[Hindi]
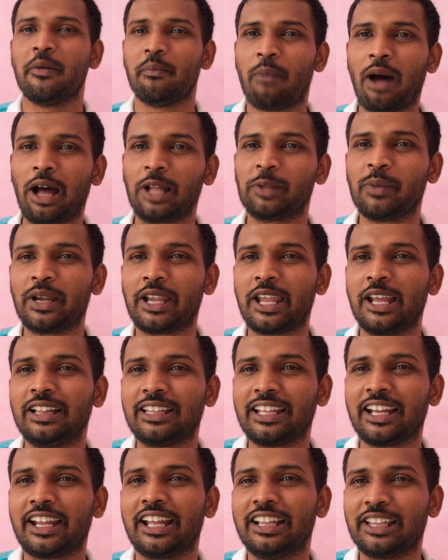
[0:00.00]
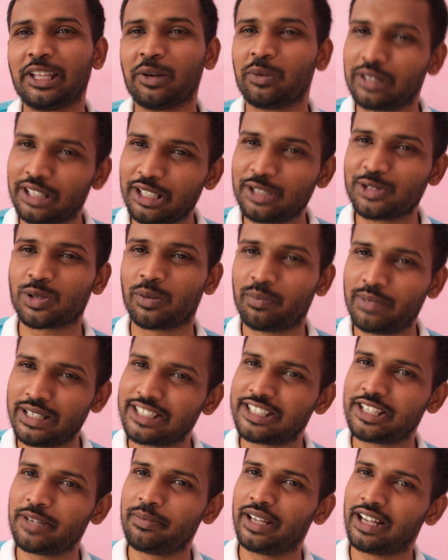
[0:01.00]
बाद में खेलते खेलते वो तीन सौ
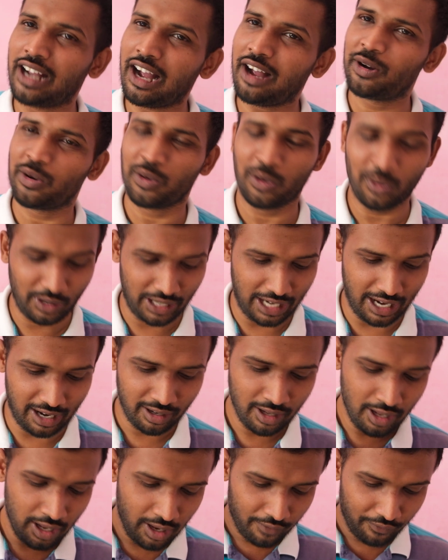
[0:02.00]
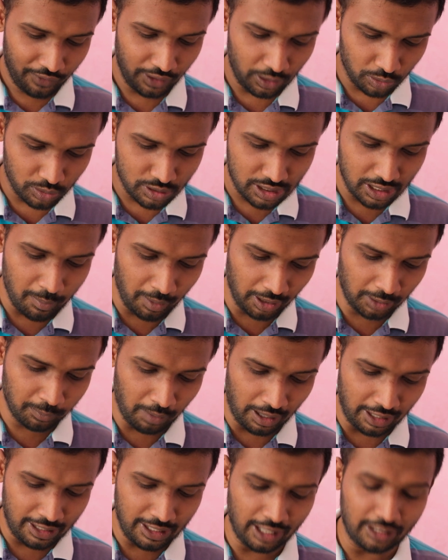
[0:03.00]
का हो गया फिर उसके बाद
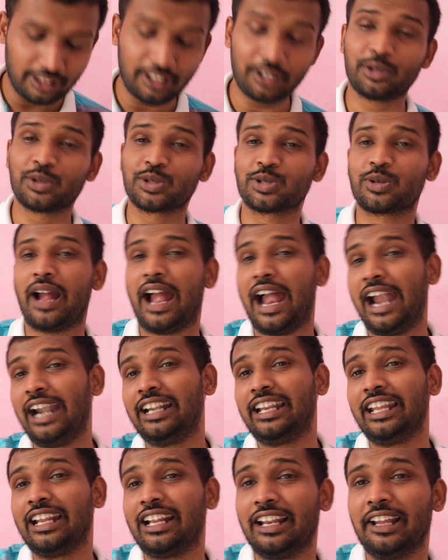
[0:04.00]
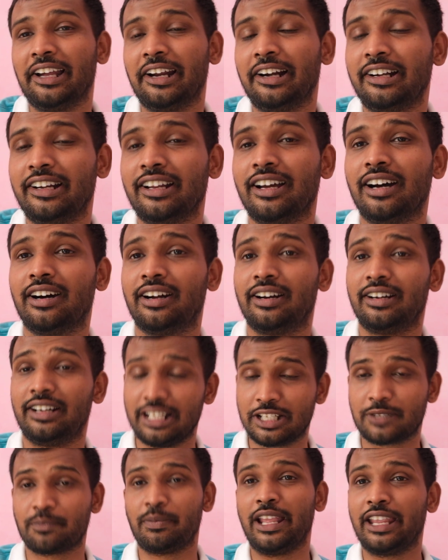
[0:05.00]
बारी आती है दोस्तों एंटी ग्लेयर
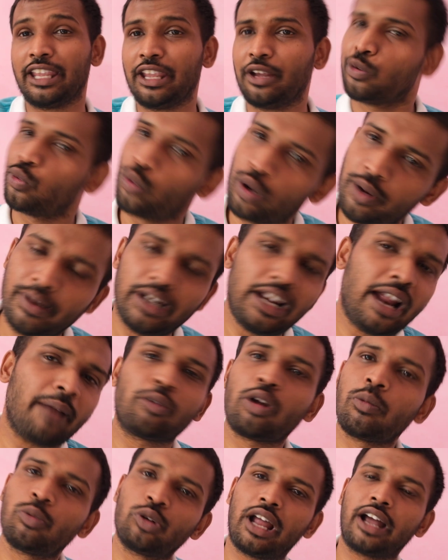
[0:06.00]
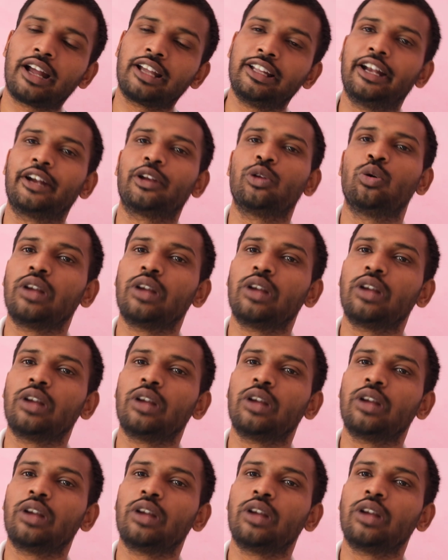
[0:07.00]
डिस्प्ले की कोई भी लैपटॉप उठा के देख लो